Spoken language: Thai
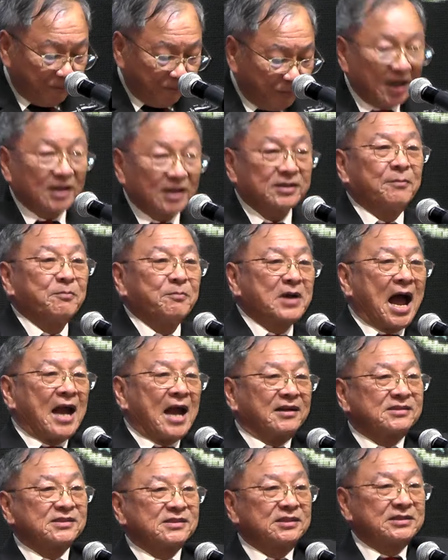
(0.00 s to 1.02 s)
และทำการ
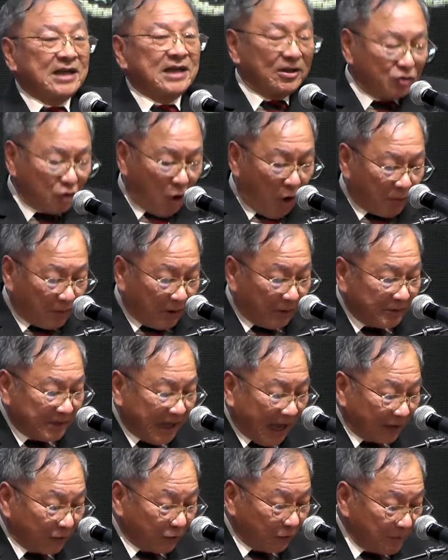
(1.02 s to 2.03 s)
อัศจรรย์ตอบคำวิฐา
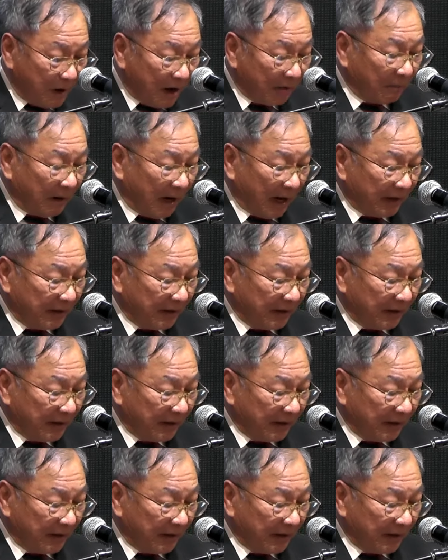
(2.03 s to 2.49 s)
น คนมากมาย